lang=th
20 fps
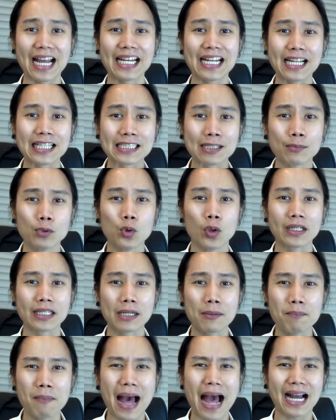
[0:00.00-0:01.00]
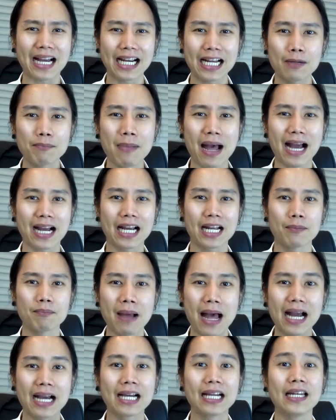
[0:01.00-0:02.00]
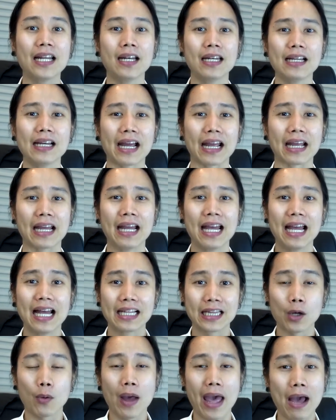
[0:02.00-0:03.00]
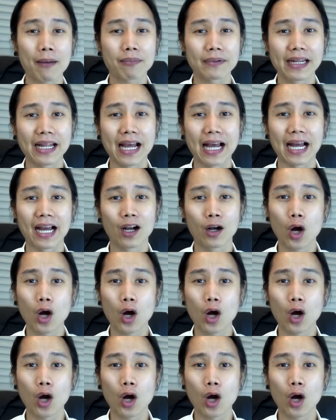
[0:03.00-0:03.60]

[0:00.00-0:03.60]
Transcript: ในจำนวนที่มากขึ้นมากขึ้นมากขึ้นเรื่อย ๆ แต่ว่าแอปเนี่ย